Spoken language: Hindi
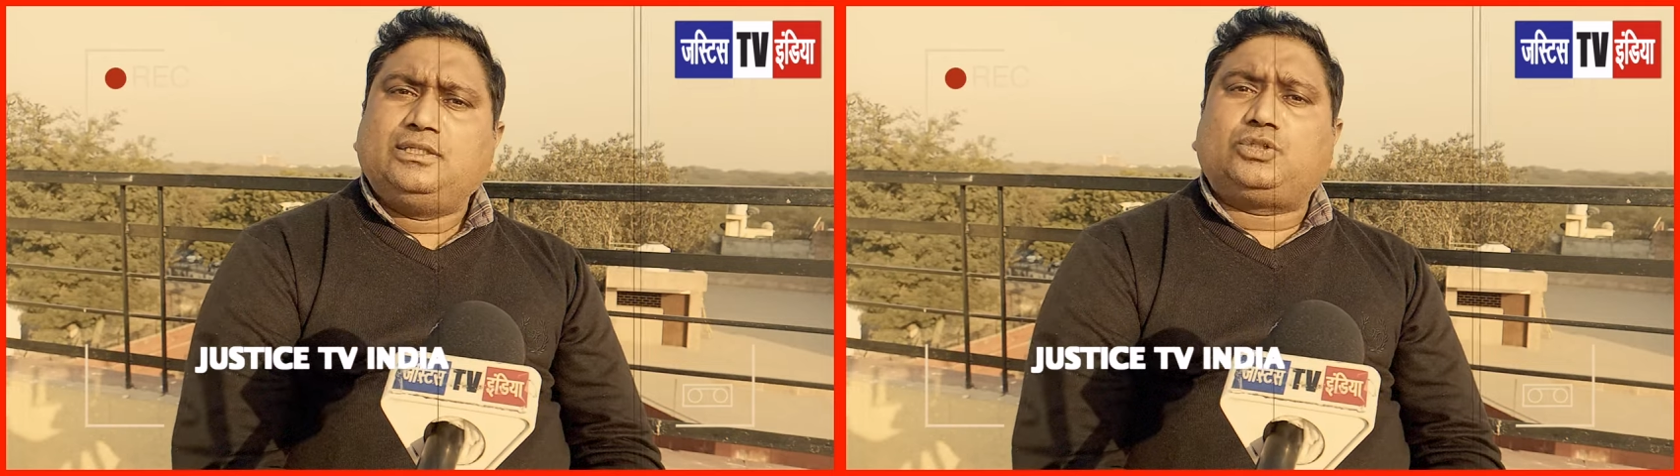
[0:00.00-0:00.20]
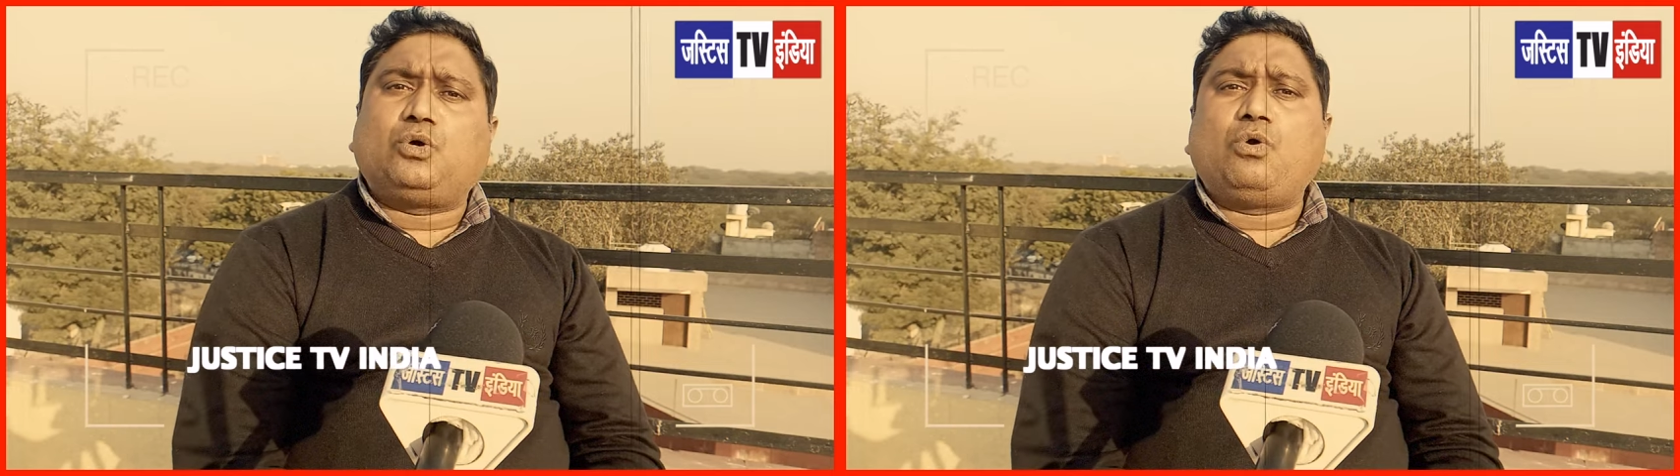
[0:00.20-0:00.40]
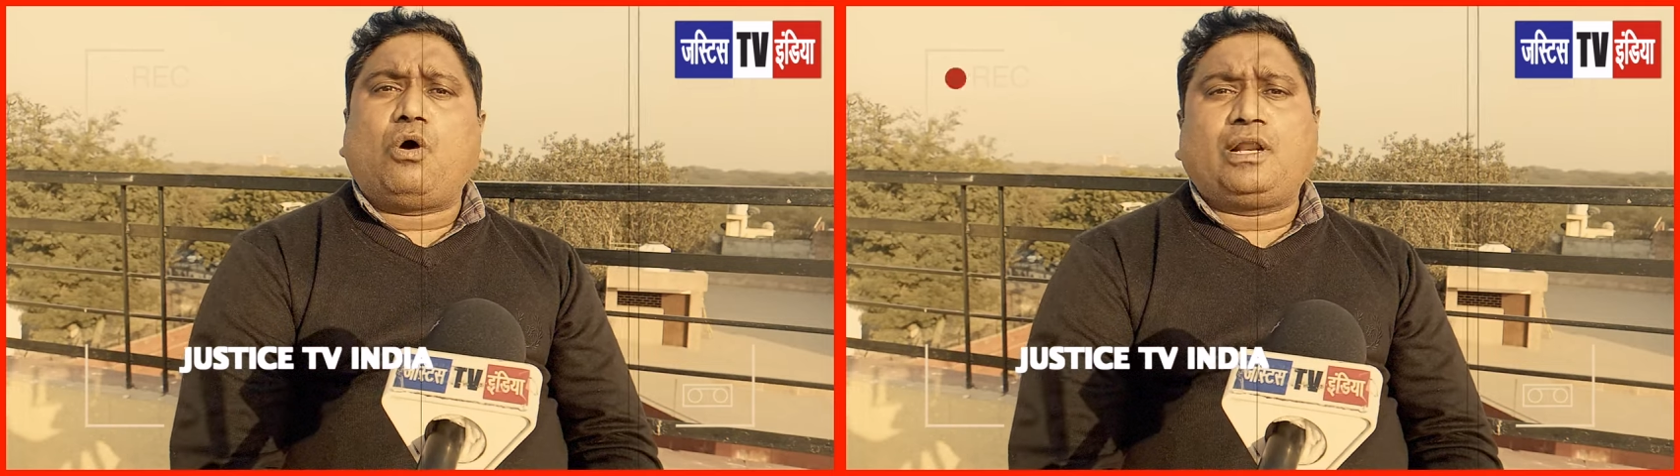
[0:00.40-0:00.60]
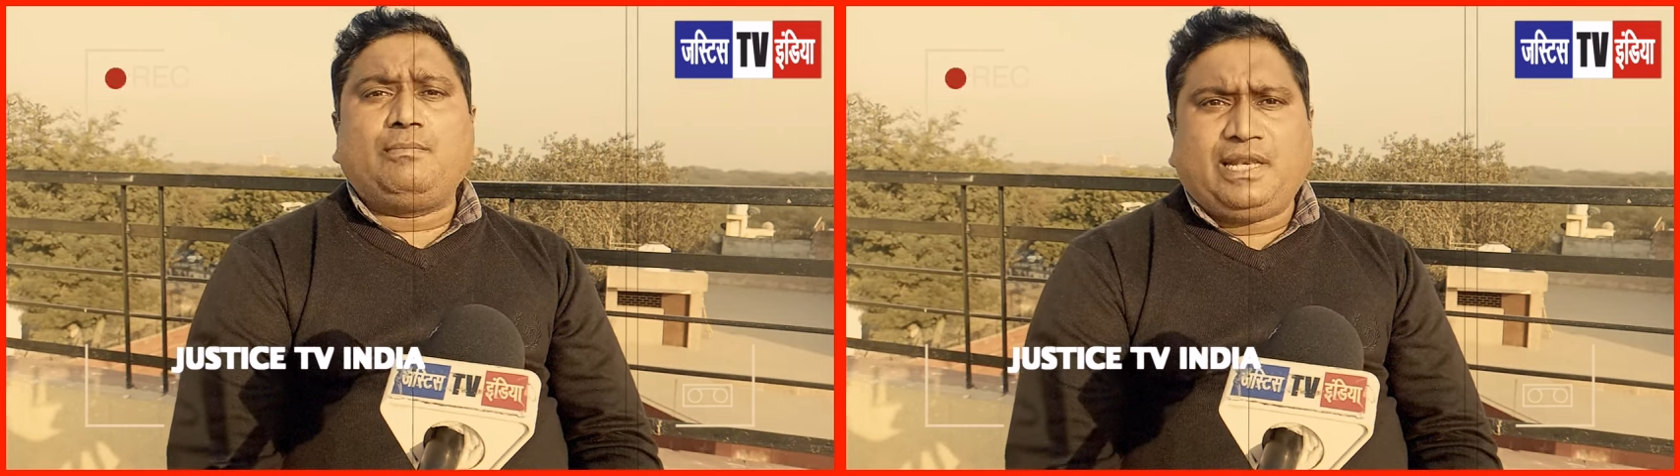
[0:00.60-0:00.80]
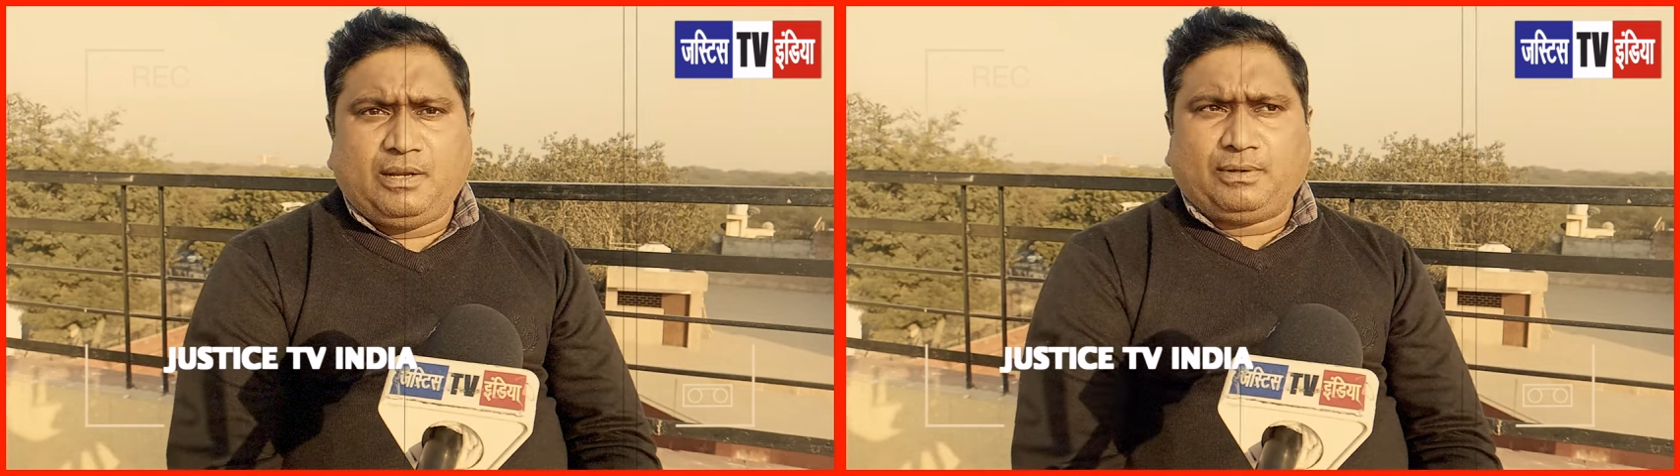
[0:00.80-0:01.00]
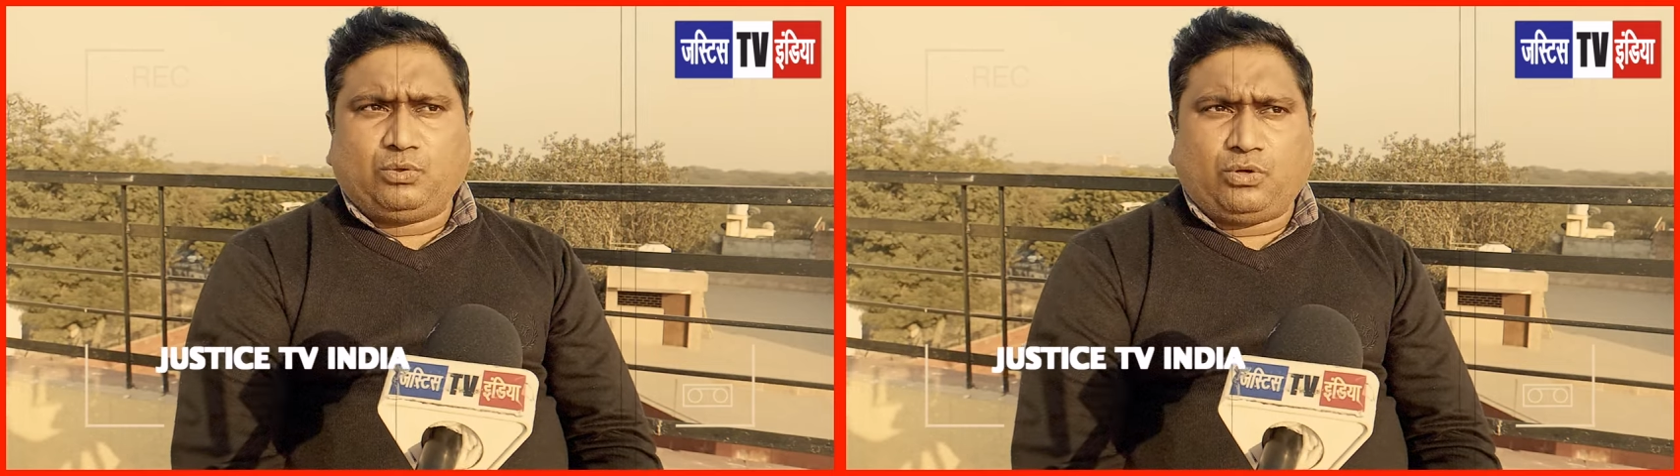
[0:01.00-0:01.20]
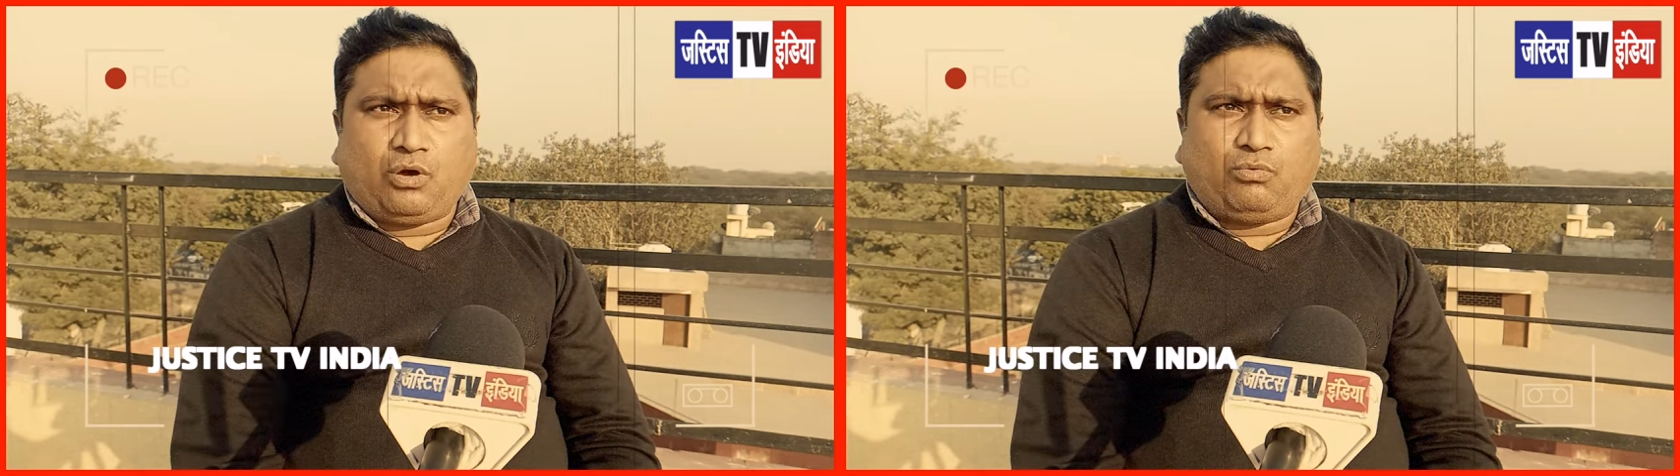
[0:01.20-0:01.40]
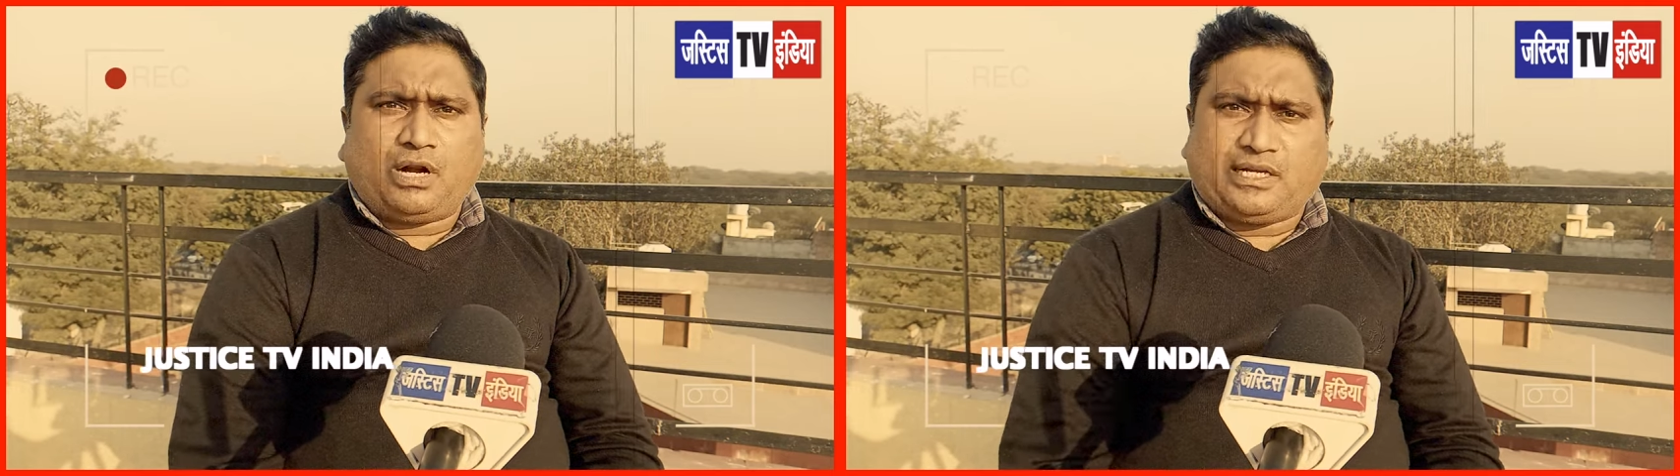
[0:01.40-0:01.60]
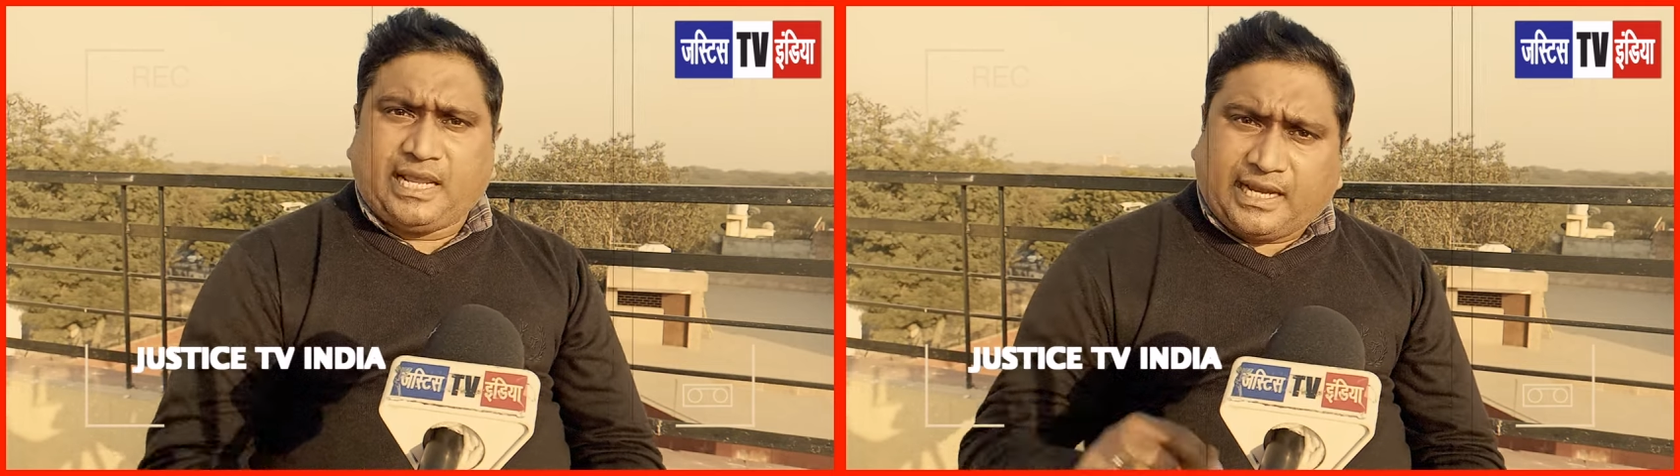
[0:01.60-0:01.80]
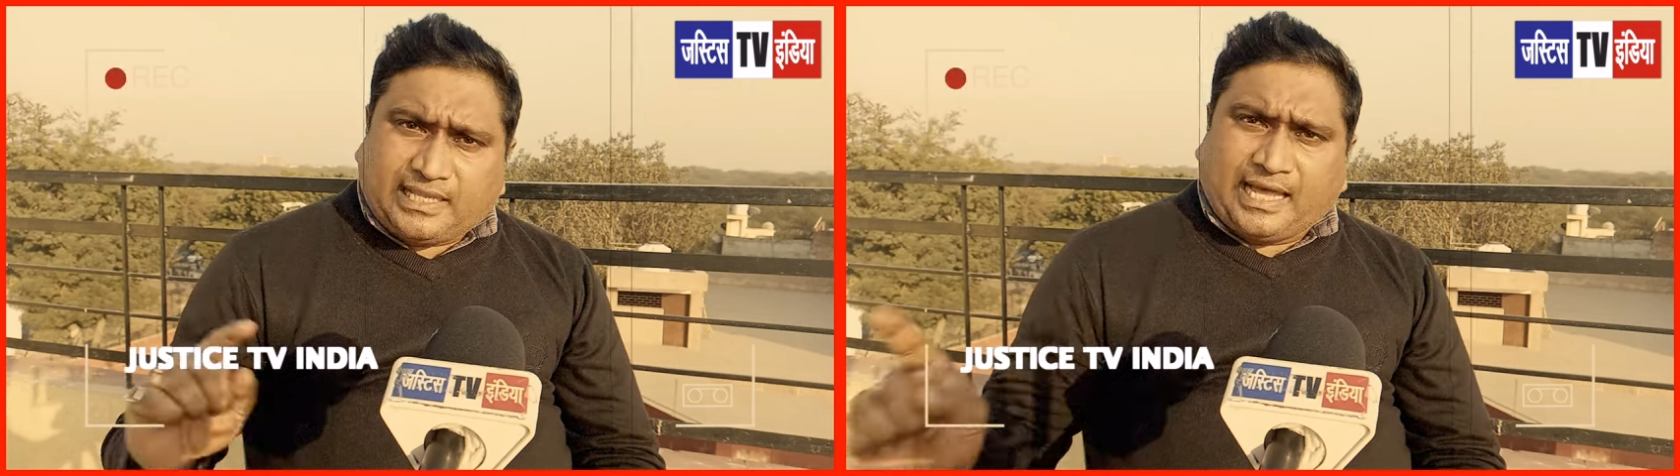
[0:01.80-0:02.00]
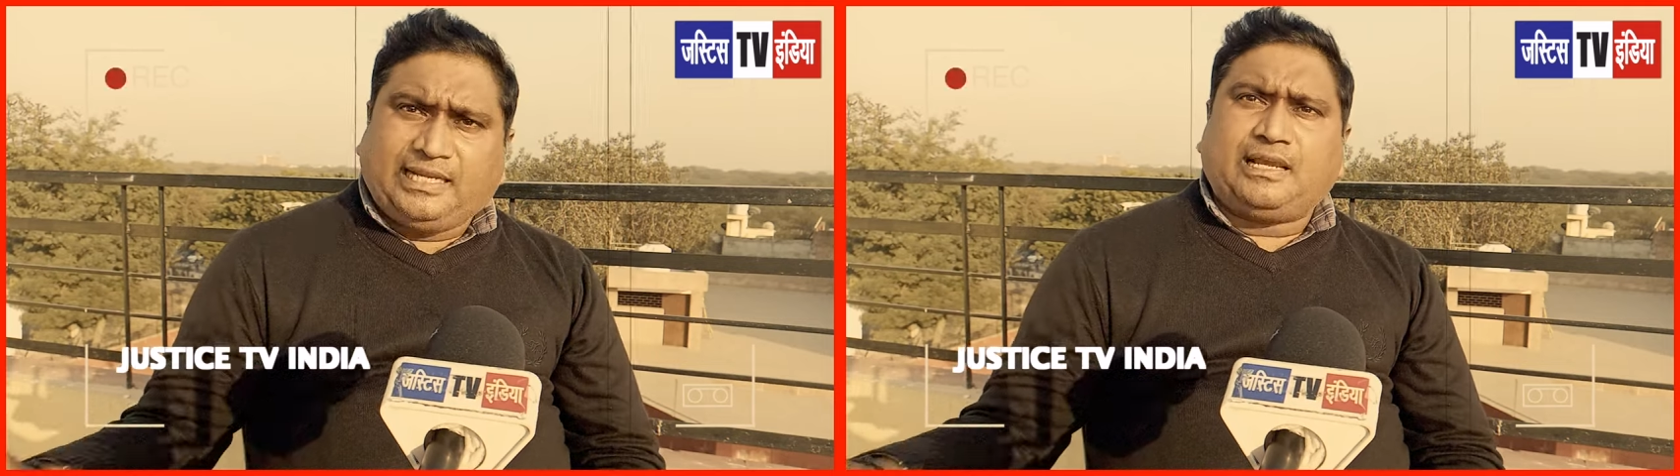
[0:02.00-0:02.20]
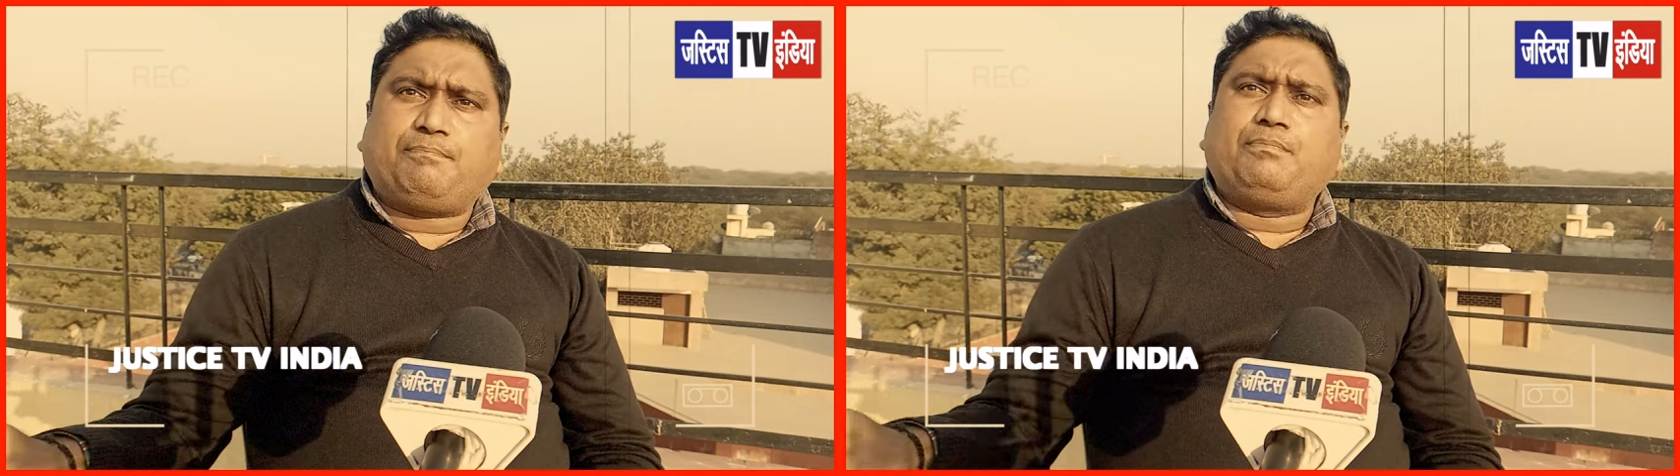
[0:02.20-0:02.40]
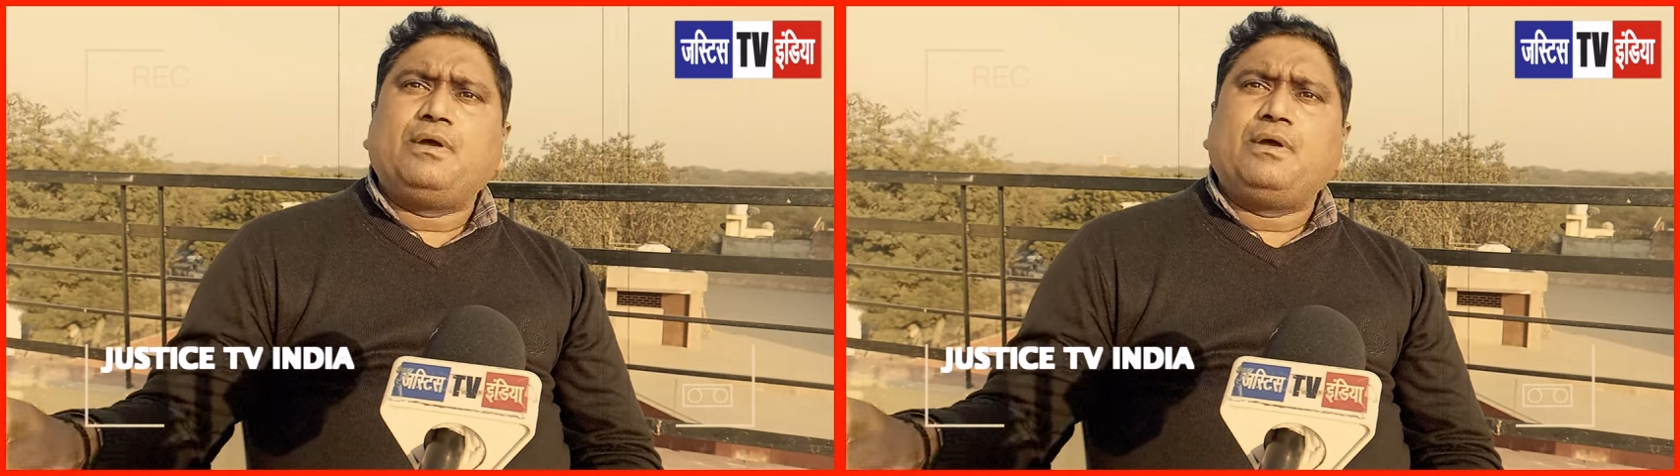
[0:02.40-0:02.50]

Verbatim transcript: जिसको नौकरी मिलनी बंद होगी और उनका ठेकेदारी के